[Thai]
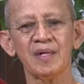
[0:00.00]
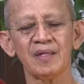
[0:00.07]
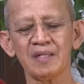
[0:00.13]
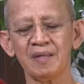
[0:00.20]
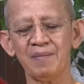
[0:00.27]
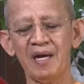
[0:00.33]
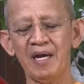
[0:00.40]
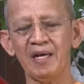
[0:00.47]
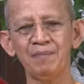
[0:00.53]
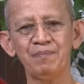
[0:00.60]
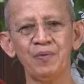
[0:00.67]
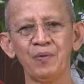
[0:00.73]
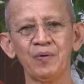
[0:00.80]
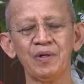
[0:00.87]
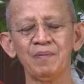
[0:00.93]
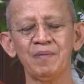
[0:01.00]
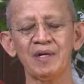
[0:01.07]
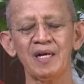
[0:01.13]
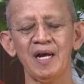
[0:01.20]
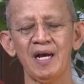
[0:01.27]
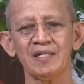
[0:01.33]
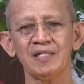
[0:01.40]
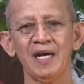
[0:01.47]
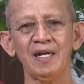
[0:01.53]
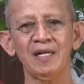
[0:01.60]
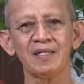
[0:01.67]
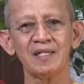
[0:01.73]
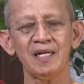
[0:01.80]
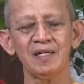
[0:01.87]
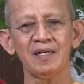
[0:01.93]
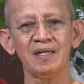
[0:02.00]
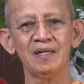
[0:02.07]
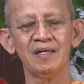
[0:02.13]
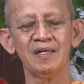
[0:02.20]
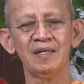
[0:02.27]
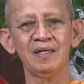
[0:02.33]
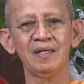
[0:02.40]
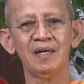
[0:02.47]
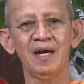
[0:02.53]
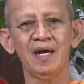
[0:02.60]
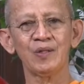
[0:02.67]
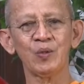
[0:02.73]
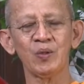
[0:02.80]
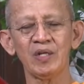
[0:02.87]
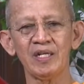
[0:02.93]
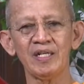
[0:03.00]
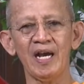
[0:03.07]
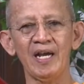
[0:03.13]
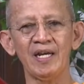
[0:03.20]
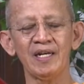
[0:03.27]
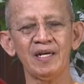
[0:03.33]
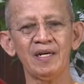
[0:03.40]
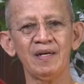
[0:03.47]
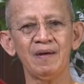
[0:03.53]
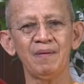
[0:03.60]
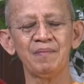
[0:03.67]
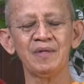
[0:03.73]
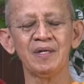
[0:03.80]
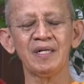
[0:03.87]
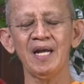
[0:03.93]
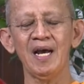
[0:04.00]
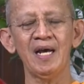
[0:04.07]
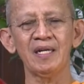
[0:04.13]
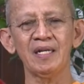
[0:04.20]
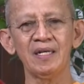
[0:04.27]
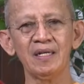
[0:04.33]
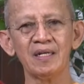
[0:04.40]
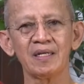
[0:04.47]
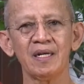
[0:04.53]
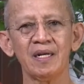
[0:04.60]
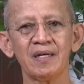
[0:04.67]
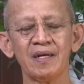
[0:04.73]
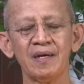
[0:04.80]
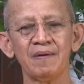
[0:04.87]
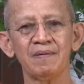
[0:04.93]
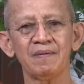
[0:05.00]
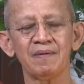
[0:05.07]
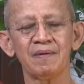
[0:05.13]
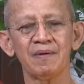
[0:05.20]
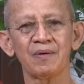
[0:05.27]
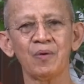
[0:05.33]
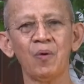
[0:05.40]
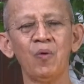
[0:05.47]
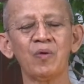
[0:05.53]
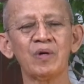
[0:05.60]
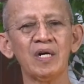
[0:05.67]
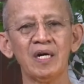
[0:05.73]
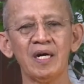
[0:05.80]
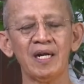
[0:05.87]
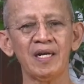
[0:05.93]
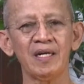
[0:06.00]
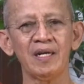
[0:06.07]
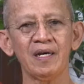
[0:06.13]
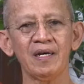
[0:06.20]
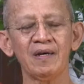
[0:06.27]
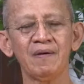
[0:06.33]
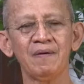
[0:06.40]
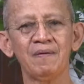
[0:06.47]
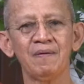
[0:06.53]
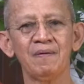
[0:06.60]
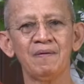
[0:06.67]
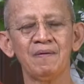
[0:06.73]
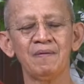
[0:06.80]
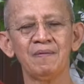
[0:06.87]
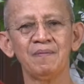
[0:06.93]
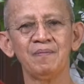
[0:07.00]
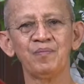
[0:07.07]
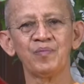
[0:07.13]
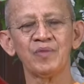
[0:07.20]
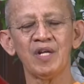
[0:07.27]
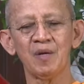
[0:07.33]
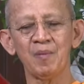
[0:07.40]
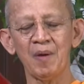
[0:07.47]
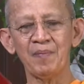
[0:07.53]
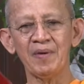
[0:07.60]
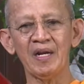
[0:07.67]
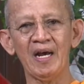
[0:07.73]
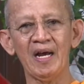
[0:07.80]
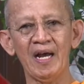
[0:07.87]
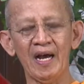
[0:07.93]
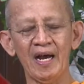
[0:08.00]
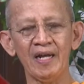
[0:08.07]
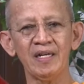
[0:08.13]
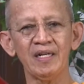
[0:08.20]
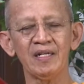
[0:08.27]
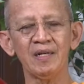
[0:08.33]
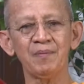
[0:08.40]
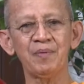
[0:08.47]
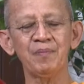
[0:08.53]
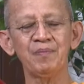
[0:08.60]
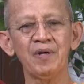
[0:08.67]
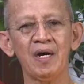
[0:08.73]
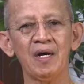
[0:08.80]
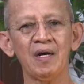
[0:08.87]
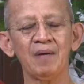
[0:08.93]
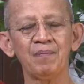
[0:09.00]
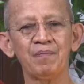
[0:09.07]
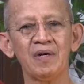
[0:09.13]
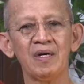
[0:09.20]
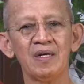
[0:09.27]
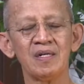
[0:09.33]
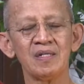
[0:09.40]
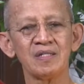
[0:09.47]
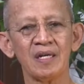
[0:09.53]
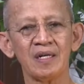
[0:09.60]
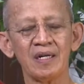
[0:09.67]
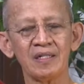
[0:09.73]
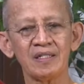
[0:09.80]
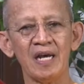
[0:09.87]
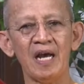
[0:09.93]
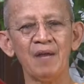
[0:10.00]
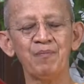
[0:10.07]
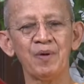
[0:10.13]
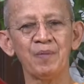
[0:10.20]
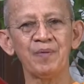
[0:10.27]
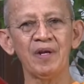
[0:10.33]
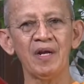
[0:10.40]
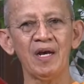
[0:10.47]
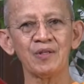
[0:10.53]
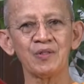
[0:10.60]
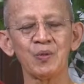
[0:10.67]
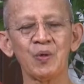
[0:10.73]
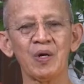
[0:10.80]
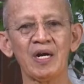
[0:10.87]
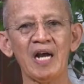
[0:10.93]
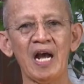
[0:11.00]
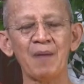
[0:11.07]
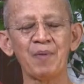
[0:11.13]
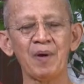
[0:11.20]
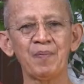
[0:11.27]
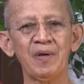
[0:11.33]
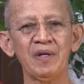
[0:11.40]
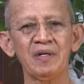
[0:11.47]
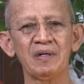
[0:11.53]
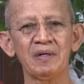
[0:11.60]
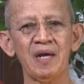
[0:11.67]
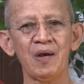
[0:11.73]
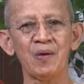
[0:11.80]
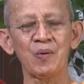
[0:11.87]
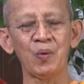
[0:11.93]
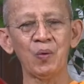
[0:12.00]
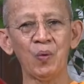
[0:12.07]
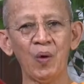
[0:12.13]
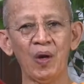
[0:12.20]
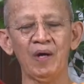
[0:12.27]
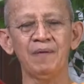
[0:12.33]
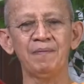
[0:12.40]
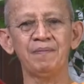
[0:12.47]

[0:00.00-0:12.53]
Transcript: อาตมาเห็นปูเนี่ยมันกล้าฉันแล้วท่านไอตัวใหญ่ๆนะฮะเบือนหน้าหนีเลยก็แล้วกัน กุ้งเกิ้งอะไรเนี่ยที่เรามาเป็นอาหารเนี่ยนะเพื่อเพื่อสเดฉานประเภท อสุรกายประเภทหนึ่งน่ากลัว